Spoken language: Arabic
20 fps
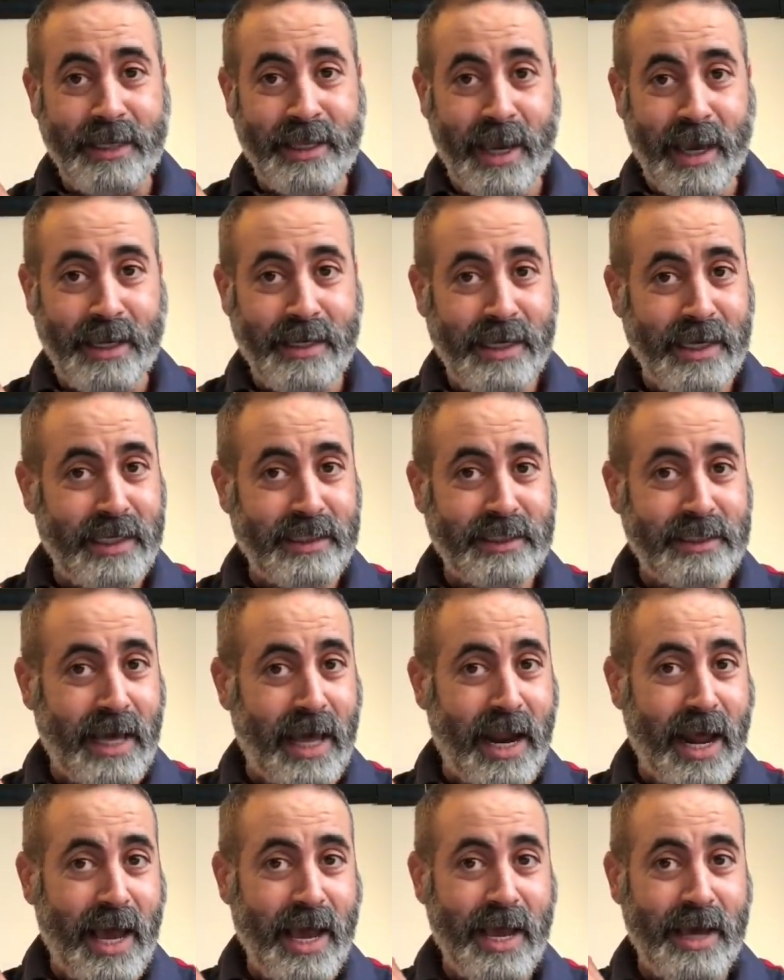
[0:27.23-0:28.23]
عييت
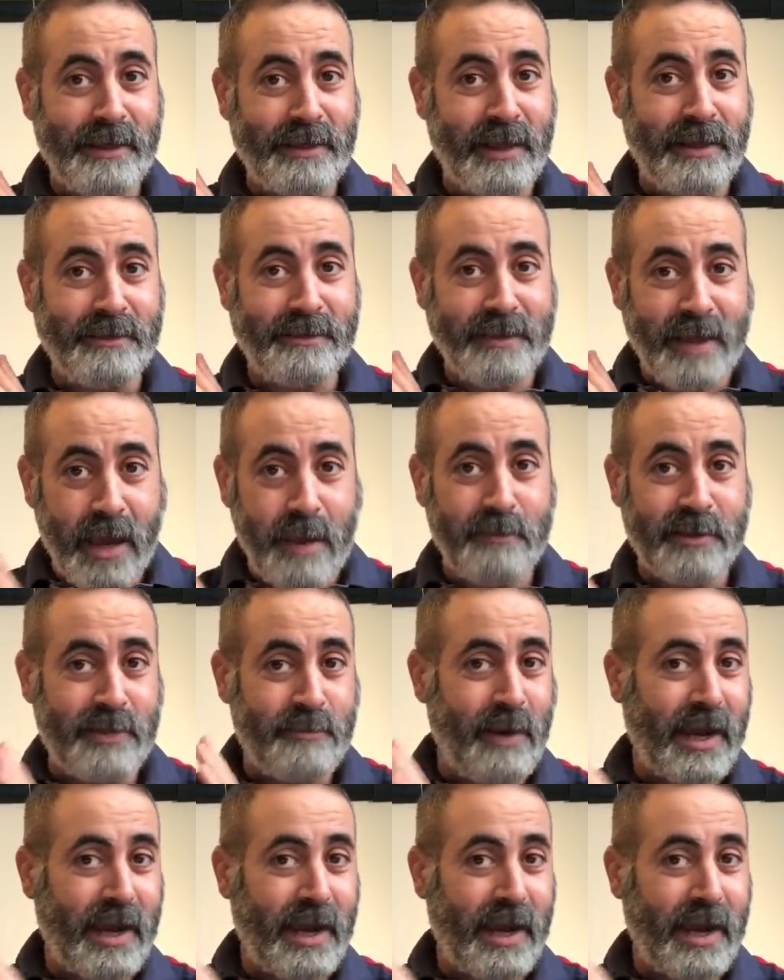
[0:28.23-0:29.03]
صراحه تعبت ما